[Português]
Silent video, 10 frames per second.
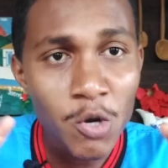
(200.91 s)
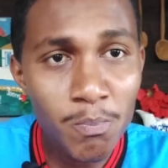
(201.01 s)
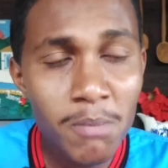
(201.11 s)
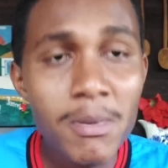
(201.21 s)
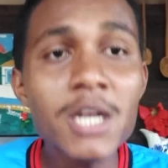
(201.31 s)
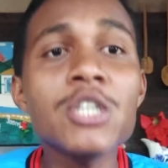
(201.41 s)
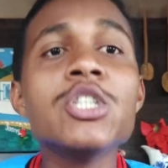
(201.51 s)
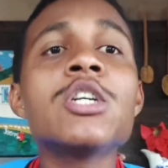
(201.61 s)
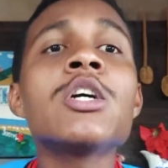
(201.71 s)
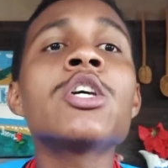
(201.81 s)
Então, primeira
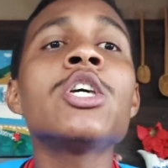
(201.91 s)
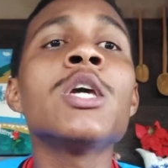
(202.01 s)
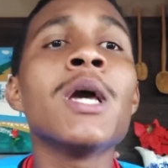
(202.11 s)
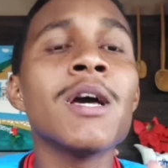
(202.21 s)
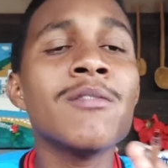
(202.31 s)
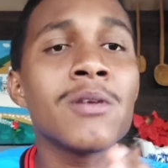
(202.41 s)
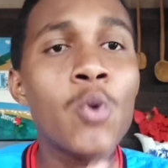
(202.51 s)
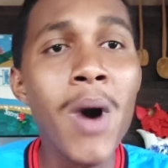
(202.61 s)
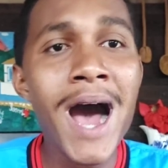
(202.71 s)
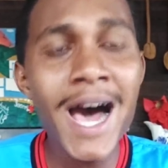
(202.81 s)
dica aqui,
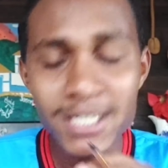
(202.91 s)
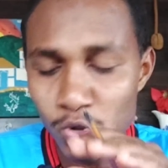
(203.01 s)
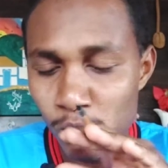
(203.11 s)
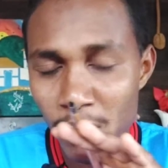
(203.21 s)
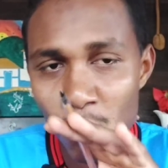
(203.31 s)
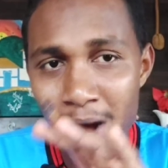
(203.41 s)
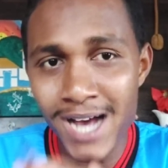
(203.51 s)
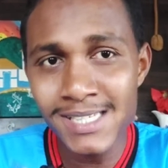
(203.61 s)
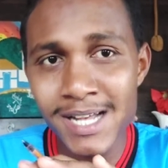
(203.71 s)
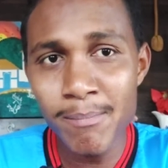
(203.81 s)
guarde os
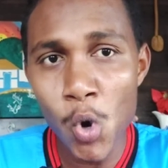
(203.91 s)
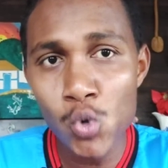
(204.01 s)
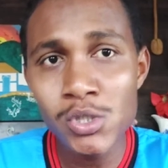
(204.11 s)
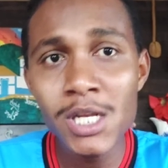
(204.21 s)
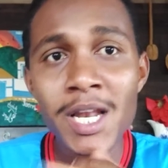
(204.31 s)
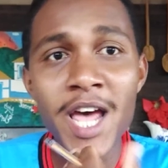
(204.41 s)
manuais na bolsa,